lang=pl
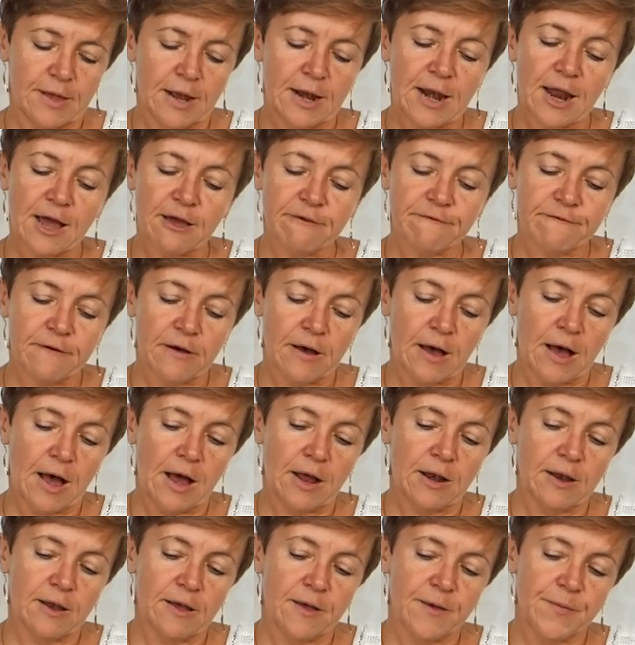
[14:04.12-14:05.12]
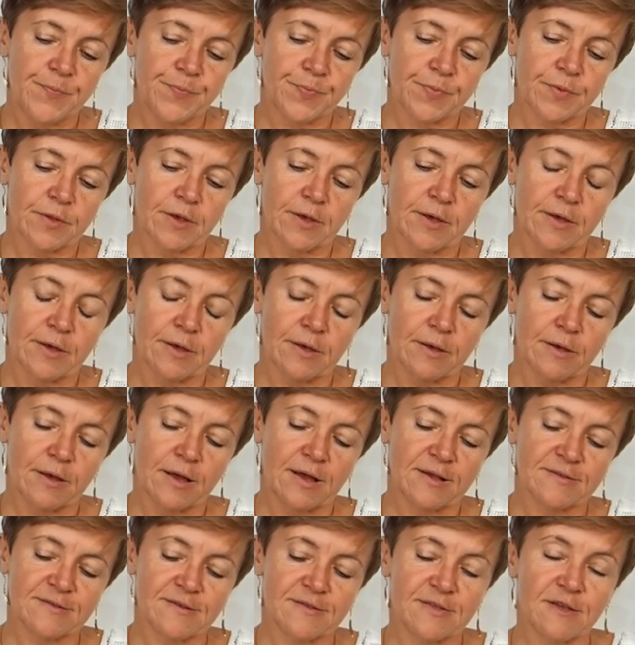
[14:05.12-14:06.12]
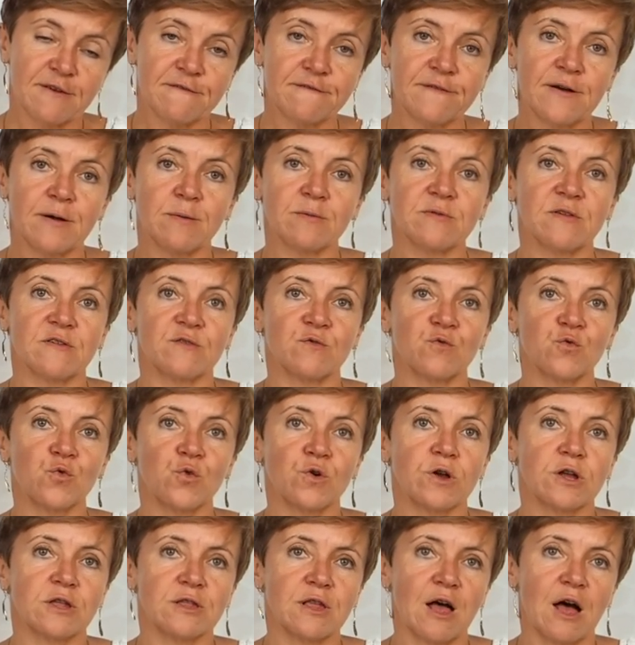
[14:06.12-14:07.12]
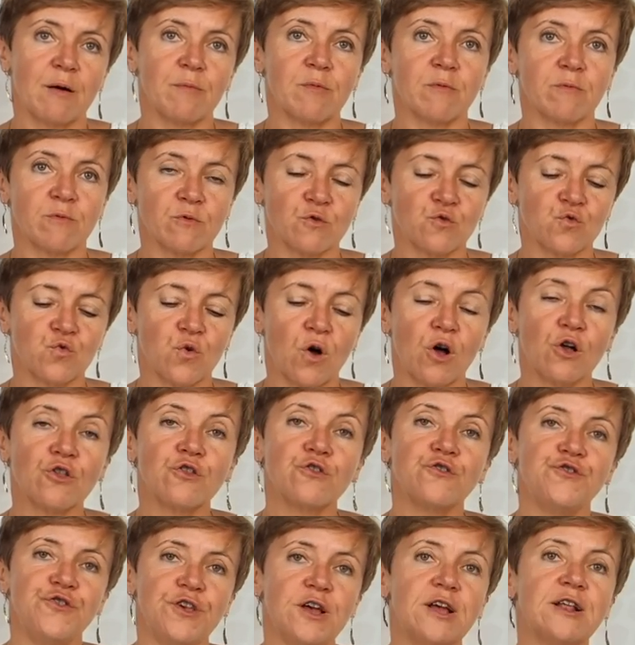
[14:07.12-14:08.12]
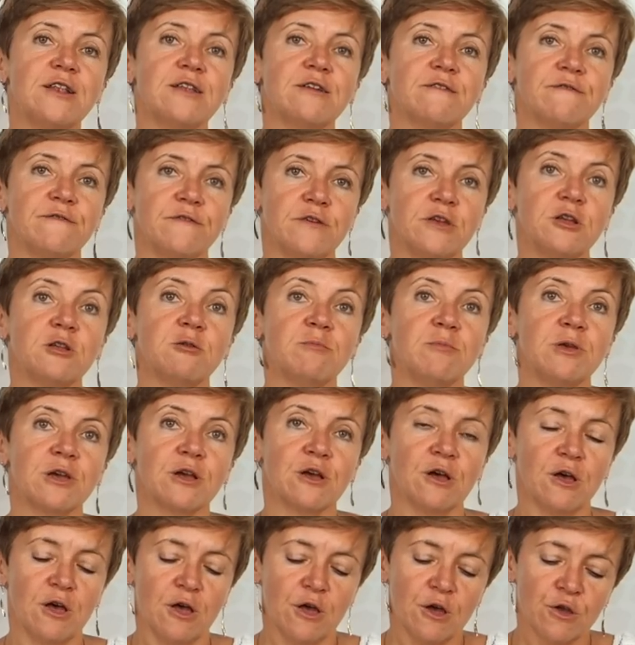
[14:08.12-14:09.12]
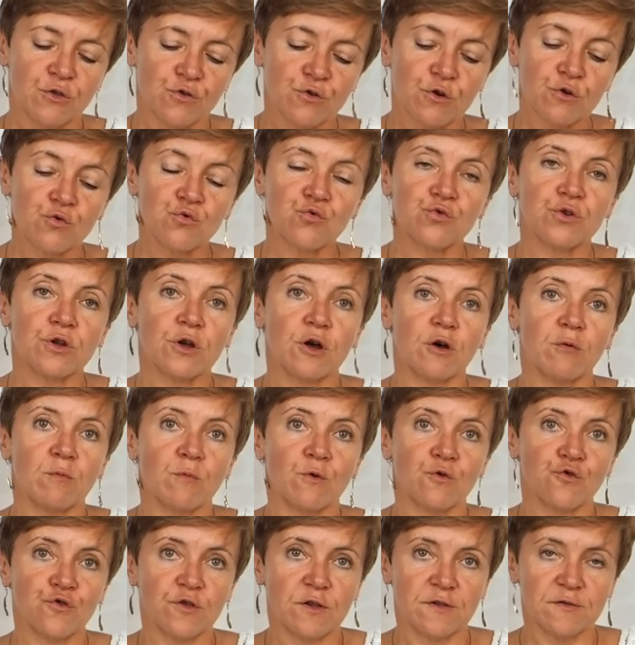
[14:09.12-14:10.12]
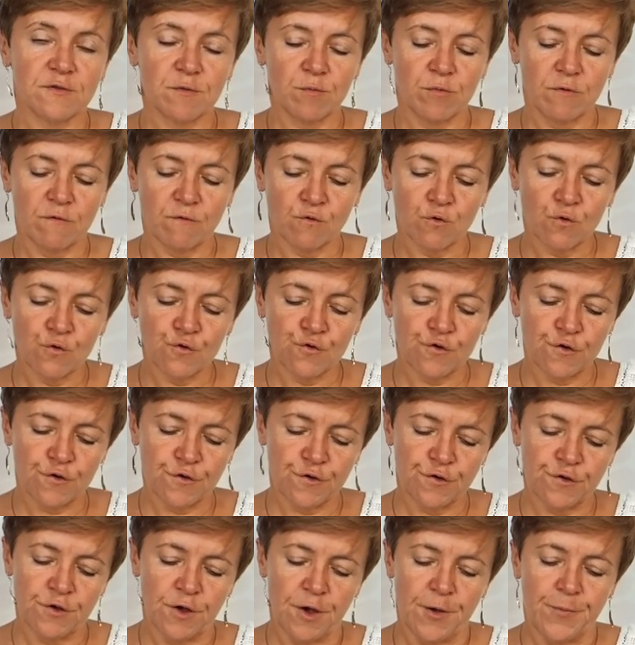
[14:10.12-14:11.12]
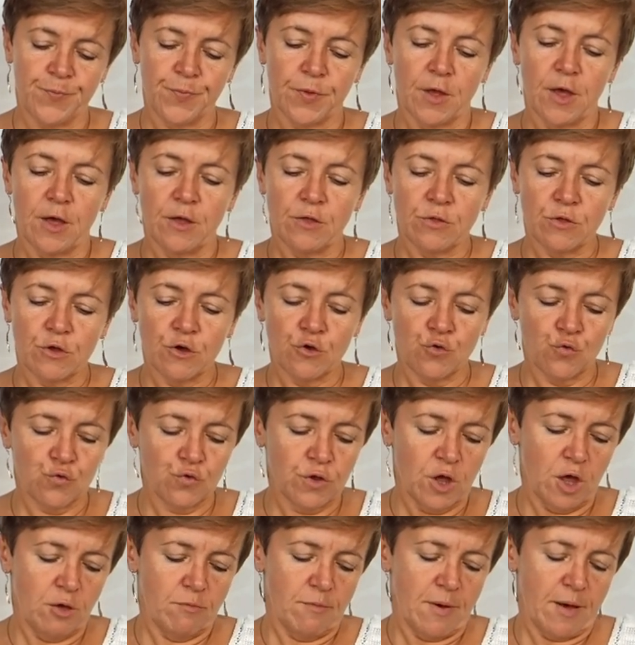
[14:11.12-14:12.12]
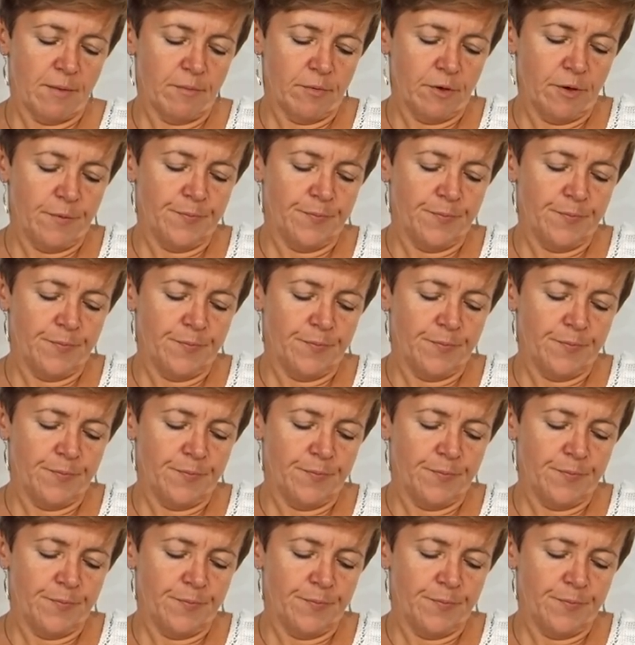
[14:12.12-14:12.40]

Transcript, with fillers: live'ach, ale e, Gazeta FAM zasługuje na po prostu oddzielny filmik, do którego można sobie wrócić. No i tutaj mamy